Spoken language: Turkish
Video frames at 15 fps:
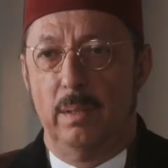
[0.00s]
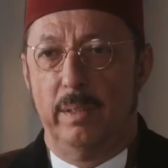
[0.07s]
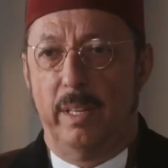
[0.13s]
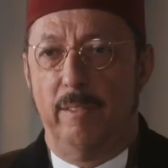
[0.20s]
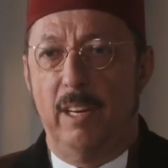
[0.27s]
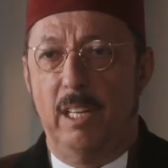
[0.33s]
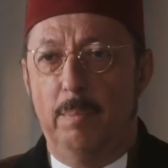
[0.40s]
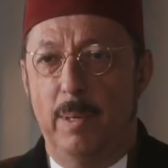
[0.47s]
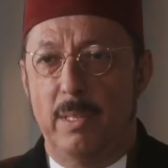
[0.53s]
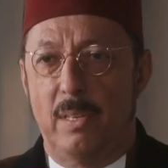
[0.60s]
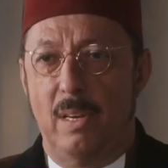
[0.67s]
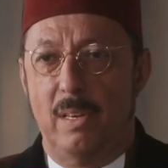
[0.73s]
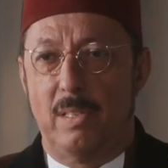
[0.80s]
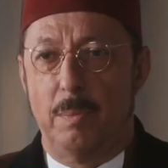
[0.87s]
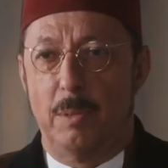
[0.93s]
devlet
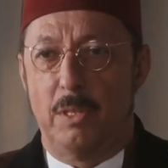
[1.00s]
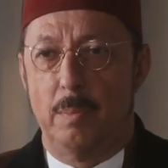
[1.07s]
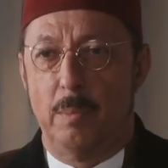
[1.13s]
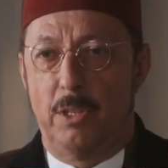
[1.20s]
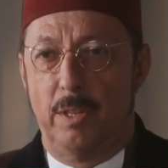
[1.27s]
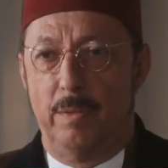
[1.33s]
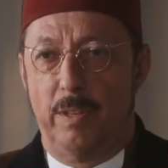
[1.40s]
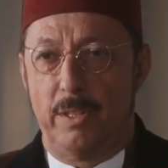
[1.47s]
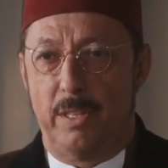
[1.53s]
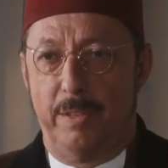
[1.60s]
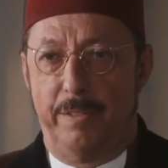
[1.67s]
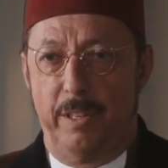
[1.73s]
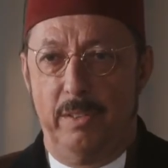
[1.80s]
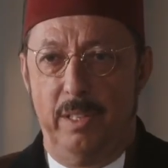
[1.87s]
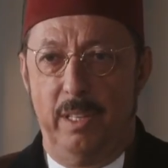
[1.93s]
meselesi bizim için
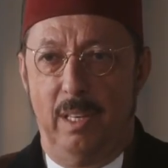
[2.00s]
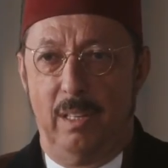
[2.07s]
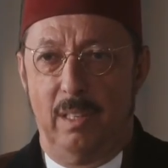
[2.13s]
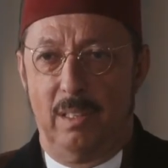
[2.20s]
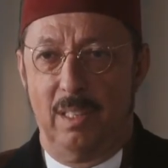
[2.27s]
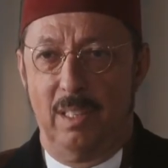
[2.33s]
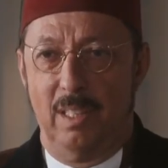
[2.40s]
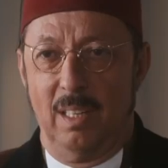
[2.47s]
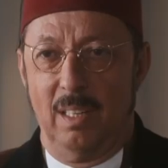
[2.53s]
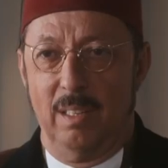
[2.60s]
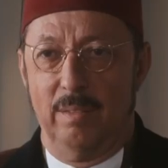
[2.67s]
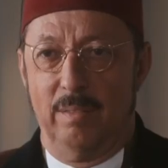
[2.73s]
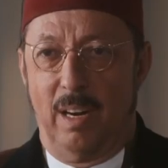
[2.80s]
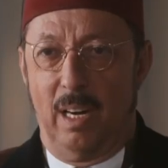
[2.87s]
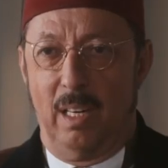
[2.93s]
vazife değildir.
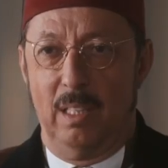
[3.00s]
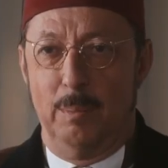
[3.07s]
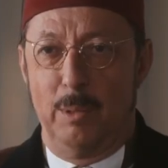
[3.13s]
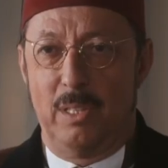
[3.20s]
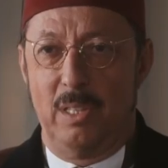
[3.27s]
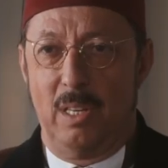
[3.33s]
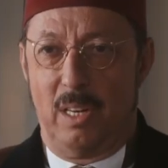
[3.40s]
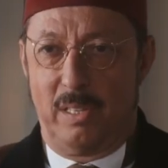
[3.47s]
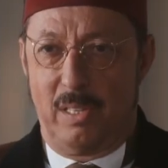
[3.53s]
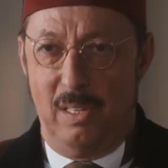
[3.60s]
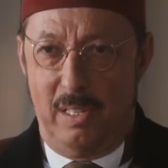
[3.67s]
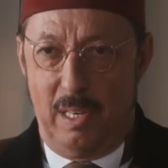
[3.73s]
Varlığımızın asıl